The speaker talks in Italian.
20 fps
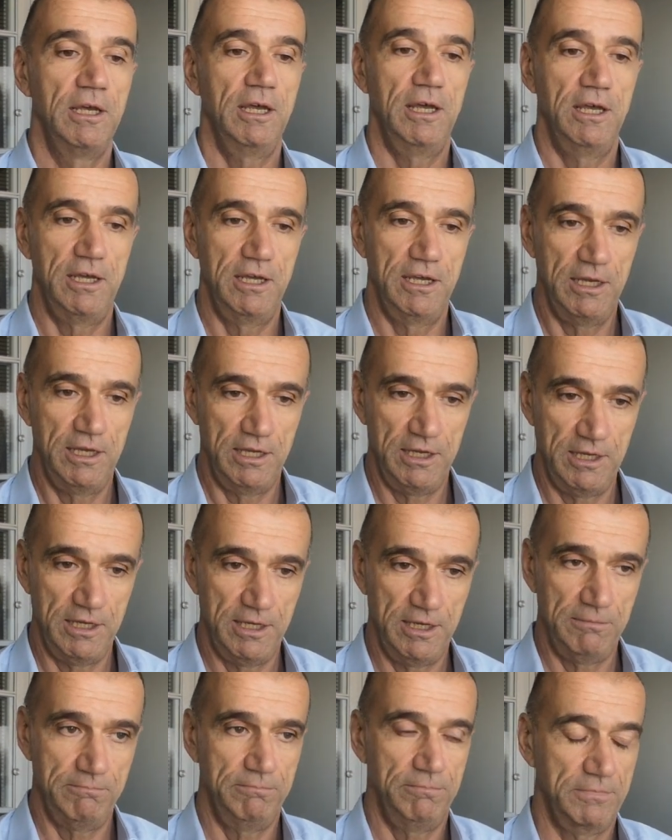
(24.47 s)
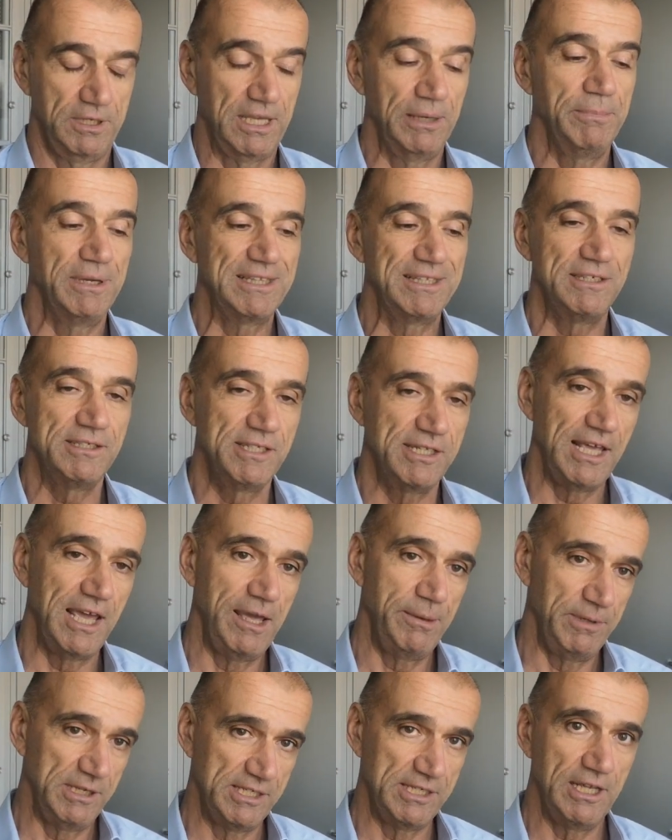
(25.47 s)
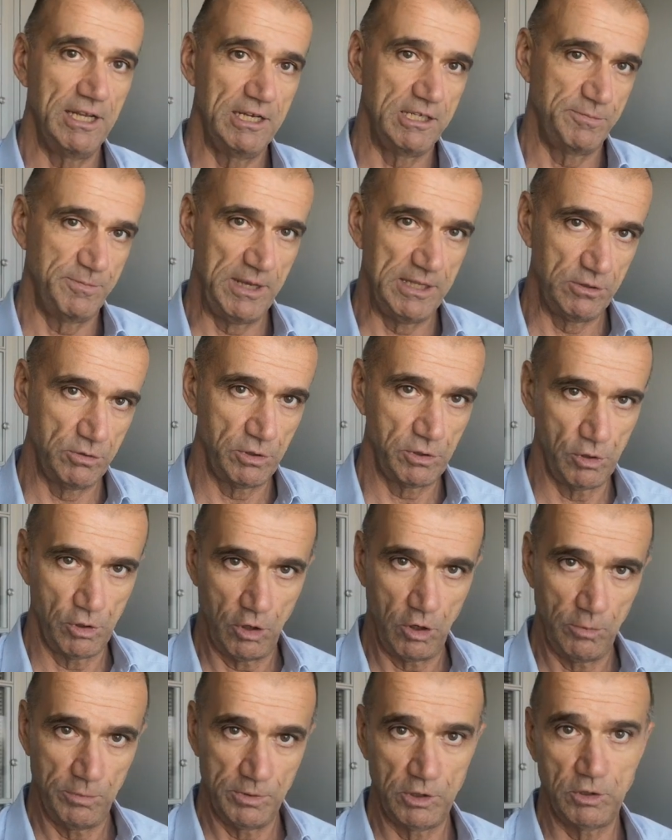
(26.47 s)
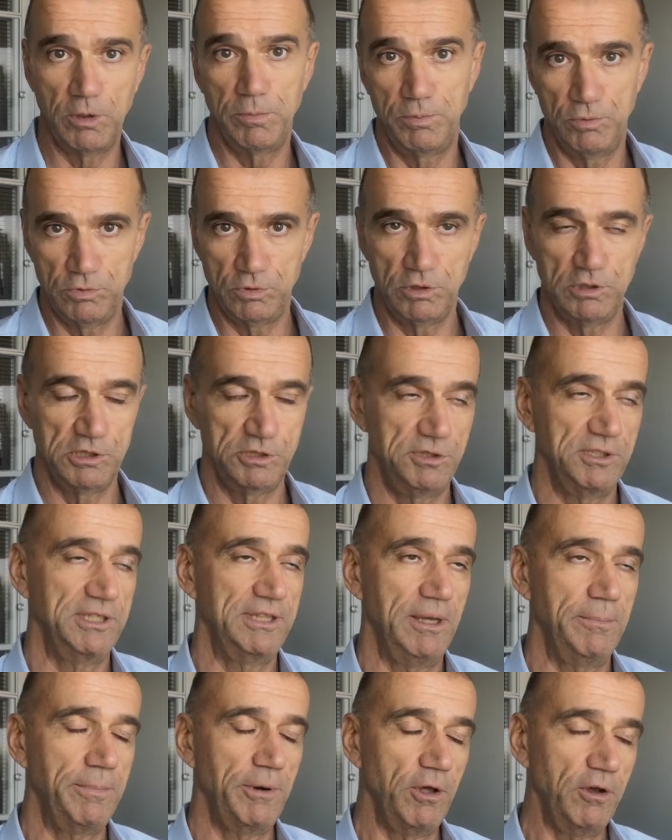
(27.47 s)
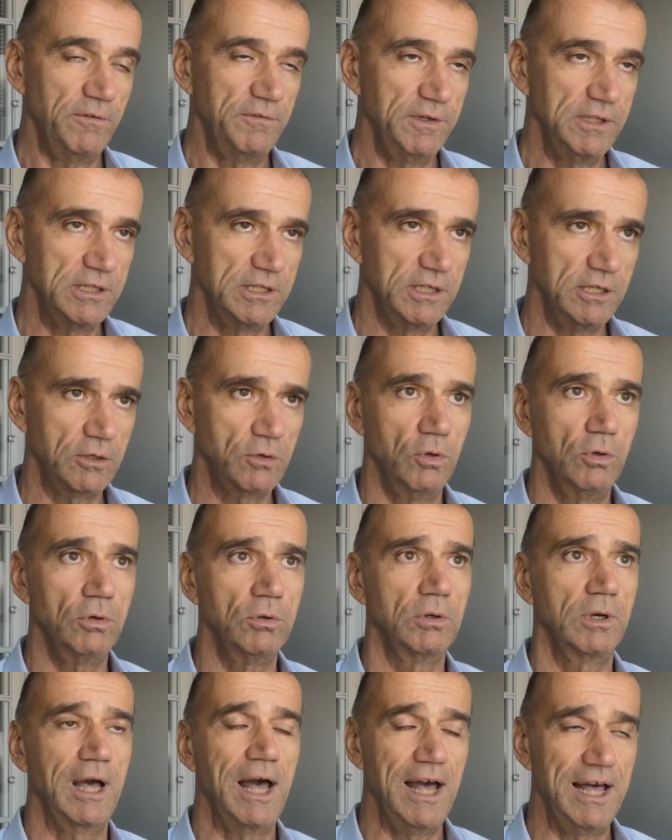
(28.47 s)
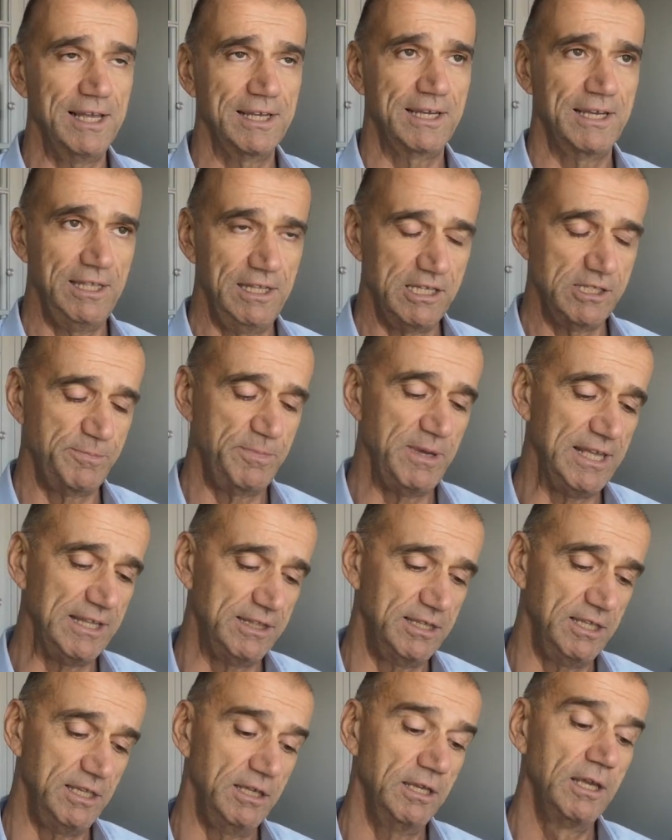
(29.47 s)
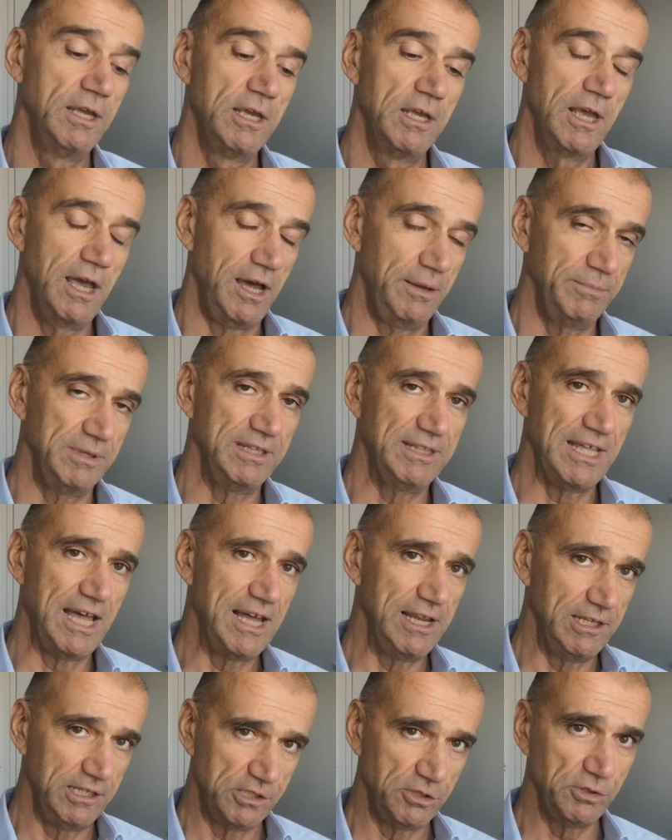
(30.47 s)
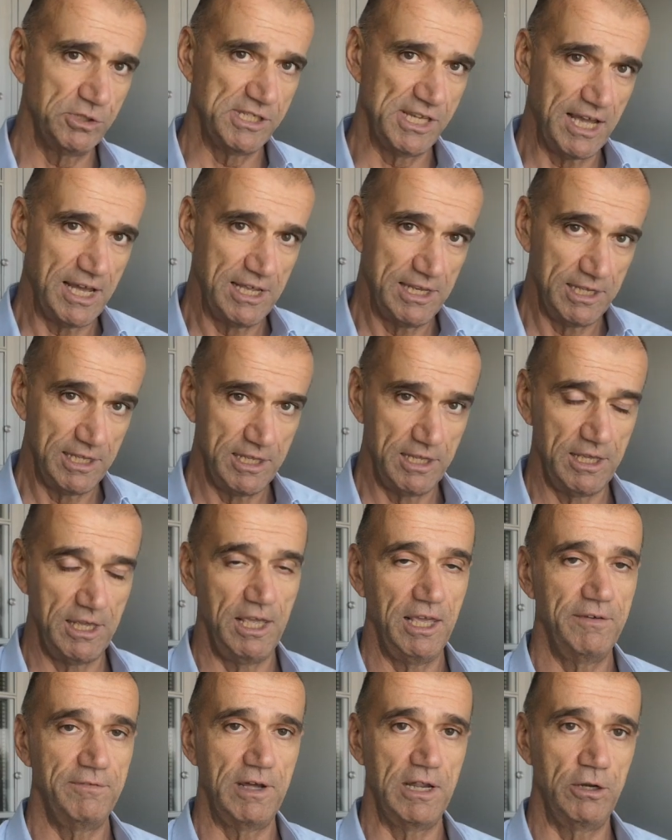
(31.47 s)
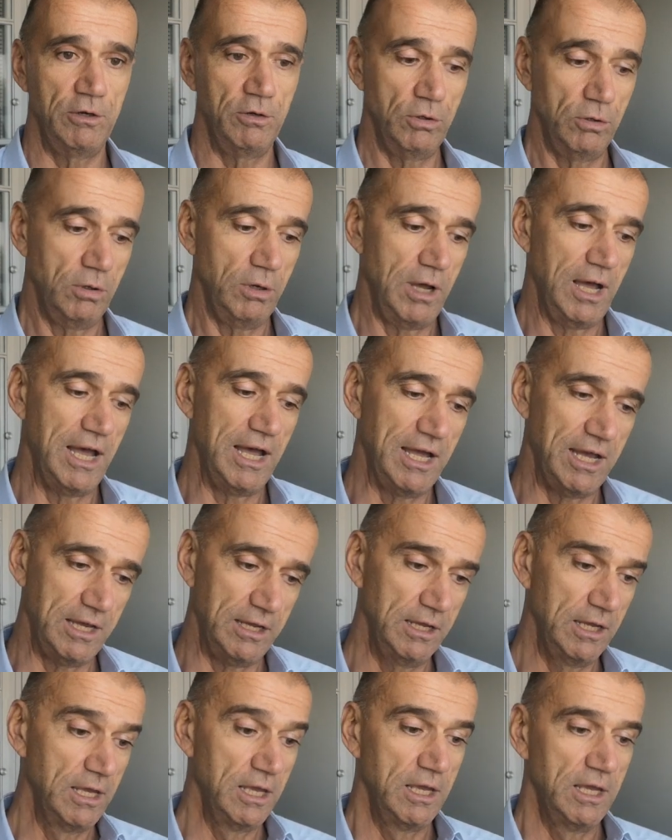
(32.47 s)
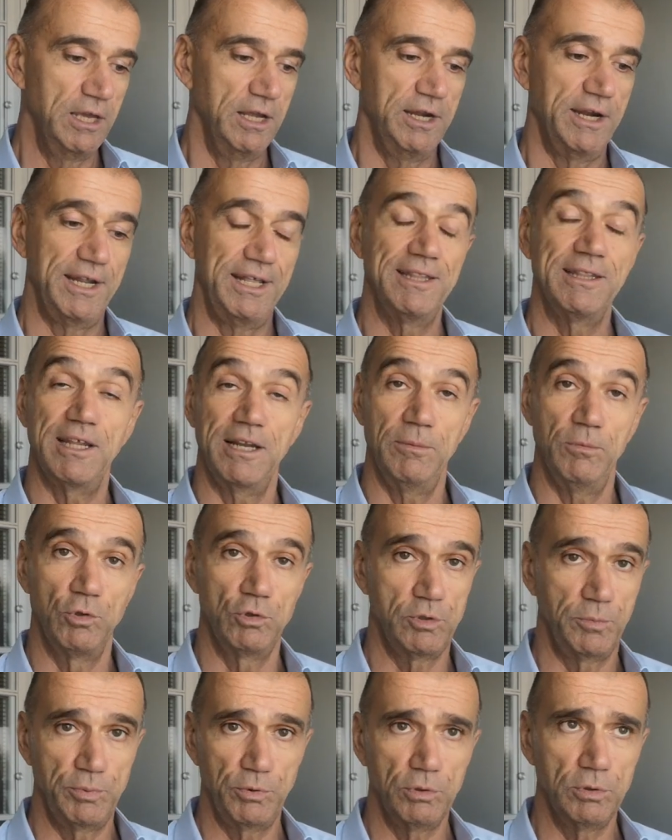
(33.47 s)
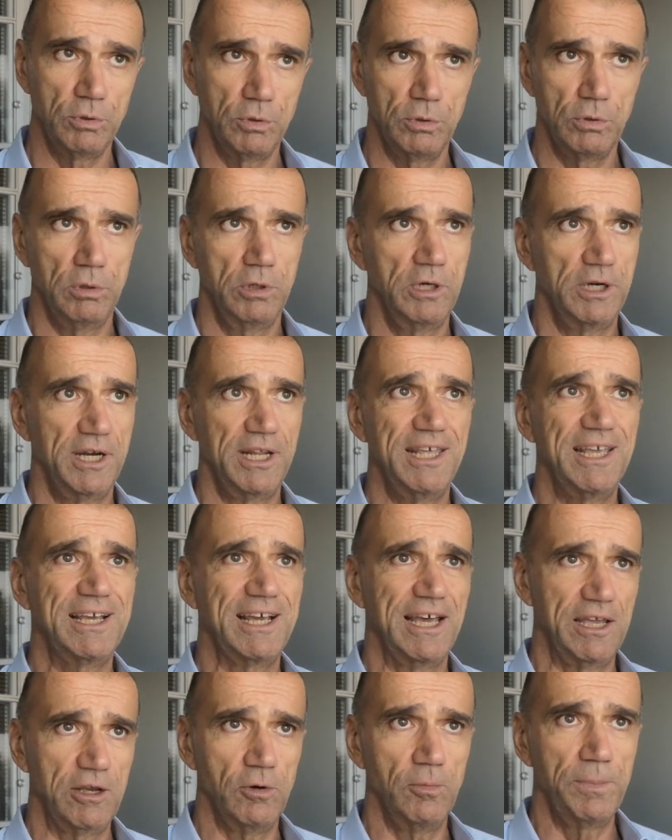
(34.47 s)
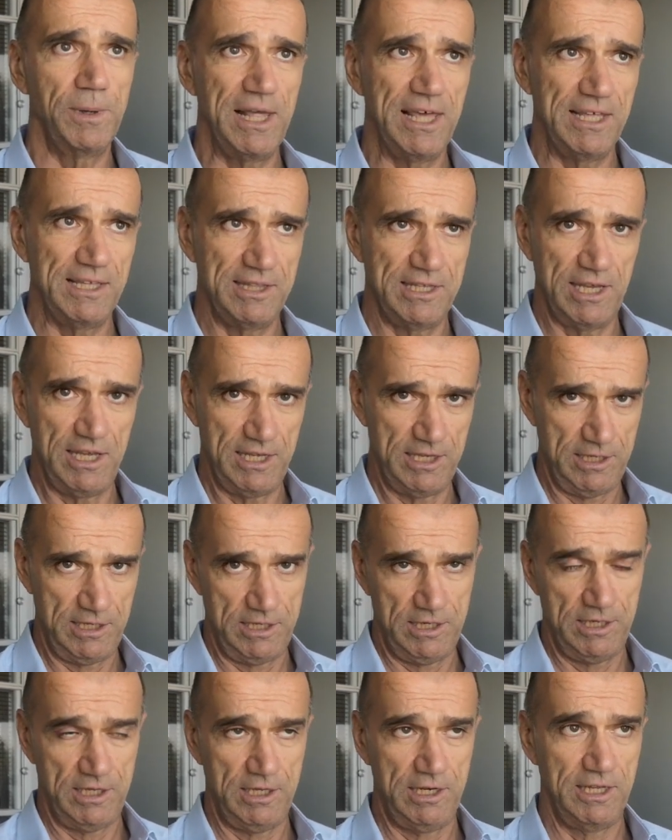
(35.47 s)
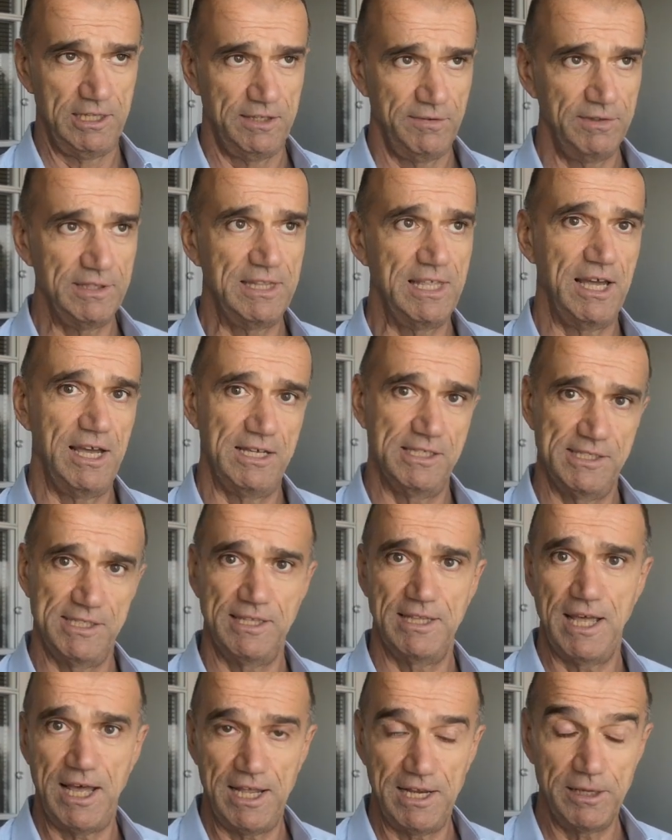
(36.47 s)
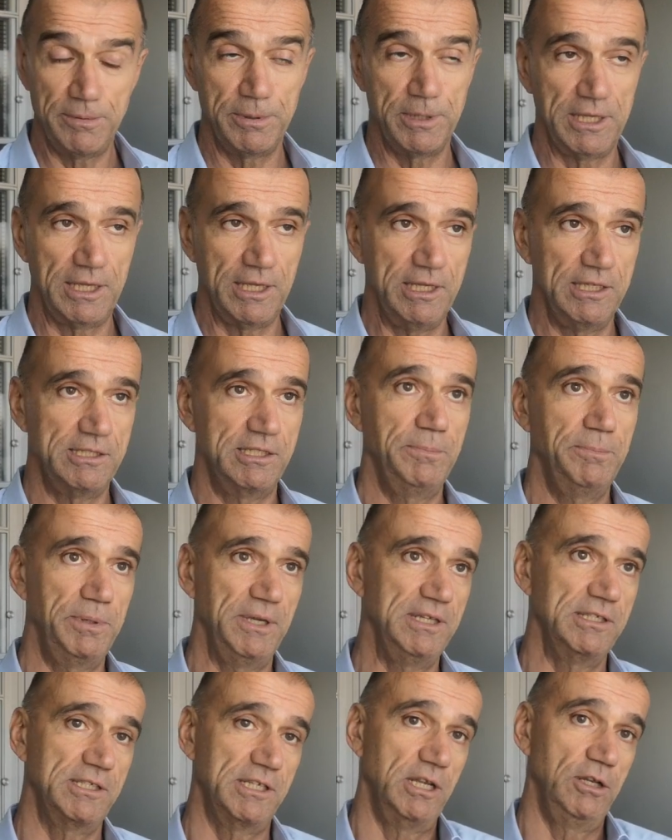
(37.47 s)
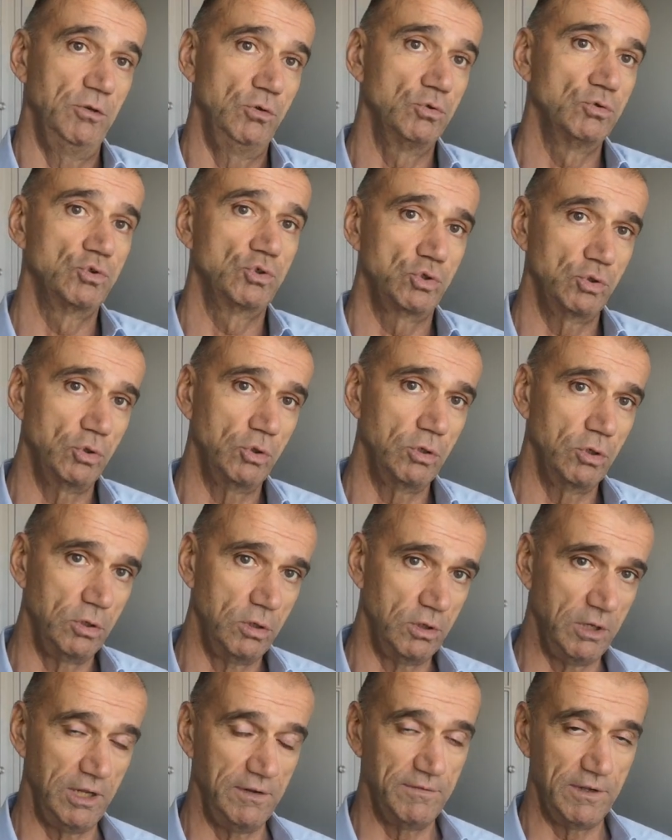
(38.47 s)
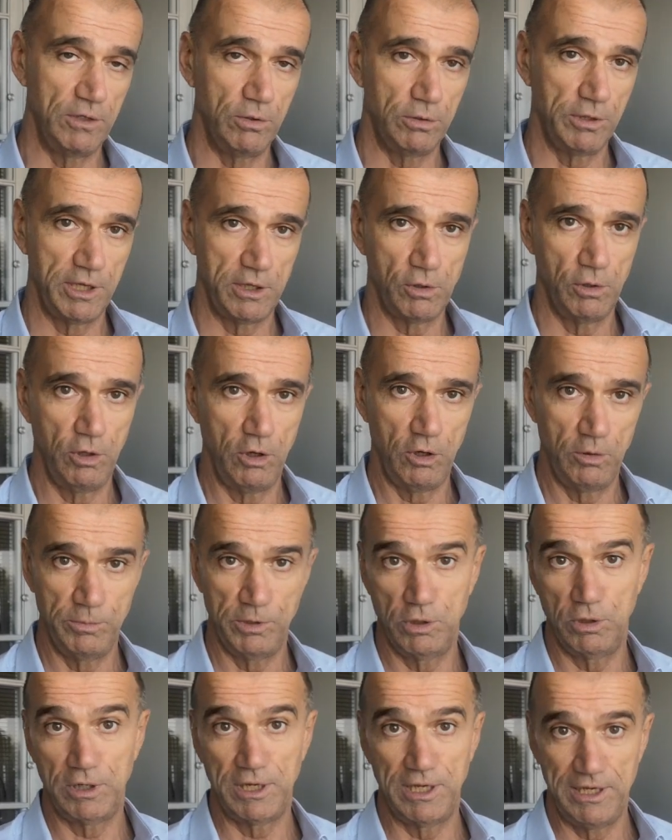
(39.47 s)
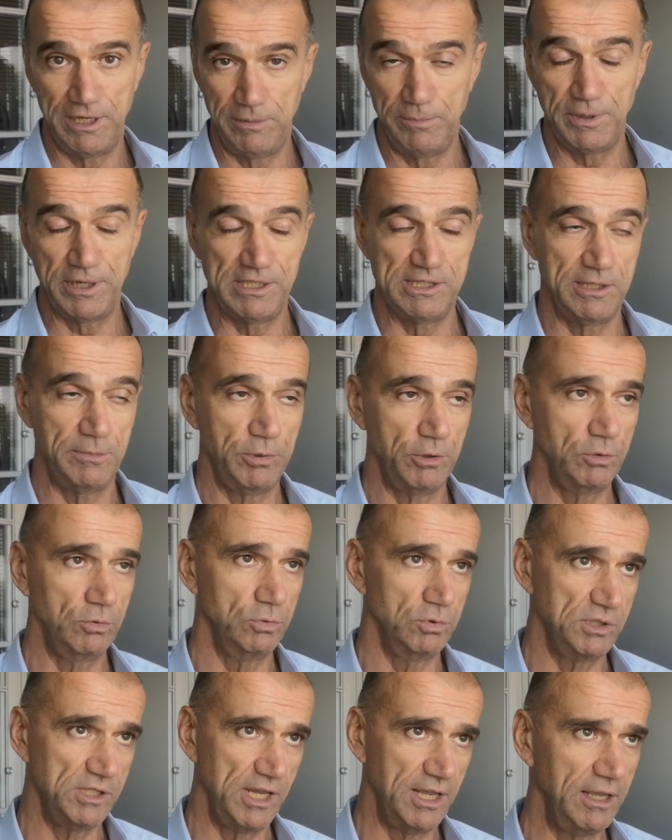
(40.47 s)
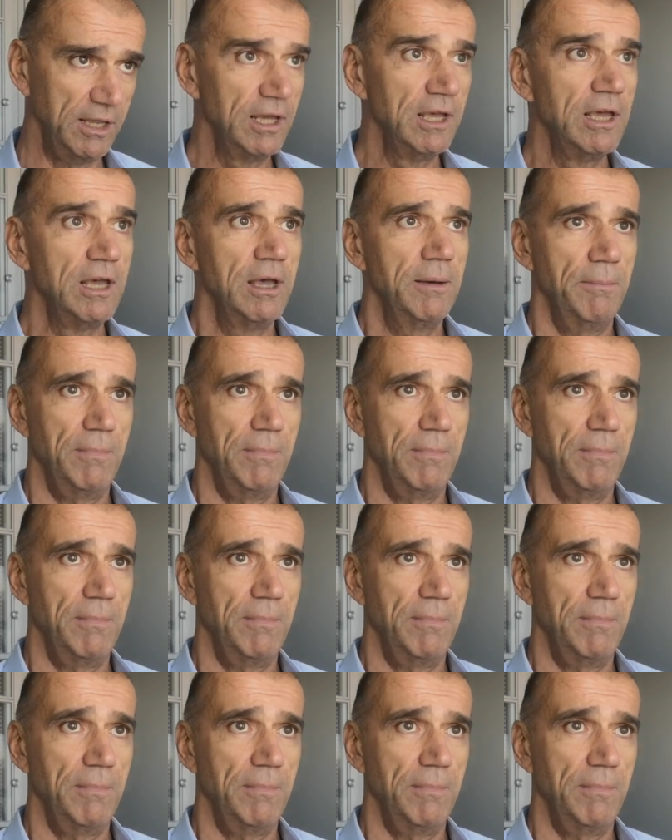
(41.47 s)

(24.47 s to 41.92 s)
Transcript: ehm, che mette insieme sia l'aspetto economico, appunto delle società profit, con anche gli aspetti ambientali e sociali e vanno a rendere molto più ricca e completa eh, l'attività aziendale perché si pensa non solo al valore economico che l'impresa produce,